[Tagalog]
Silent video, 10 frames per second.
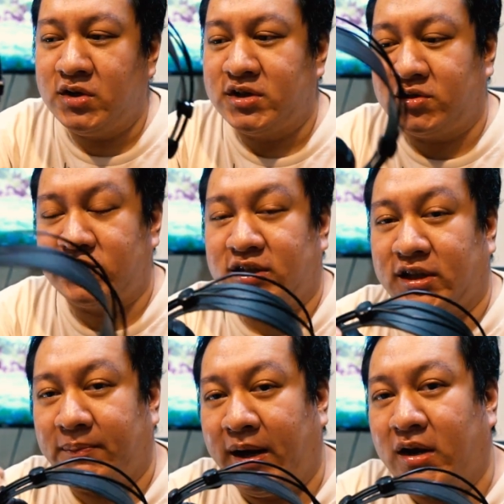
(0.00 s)
So sa
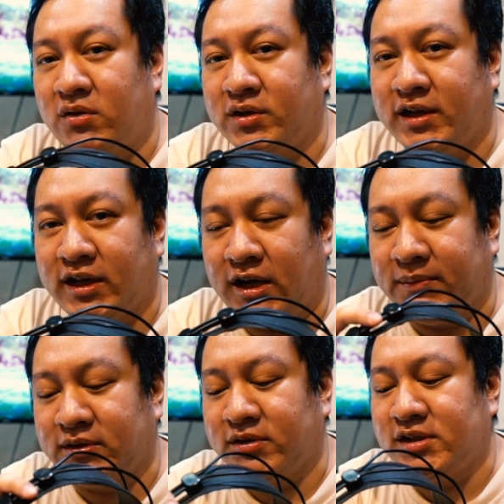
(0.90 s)
trabaho,
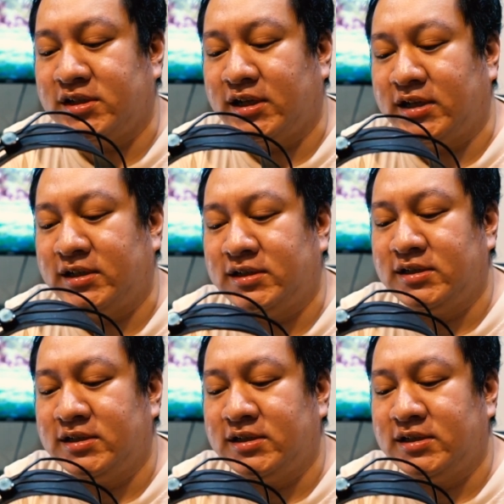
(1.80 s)
ginagamit ko rin siya.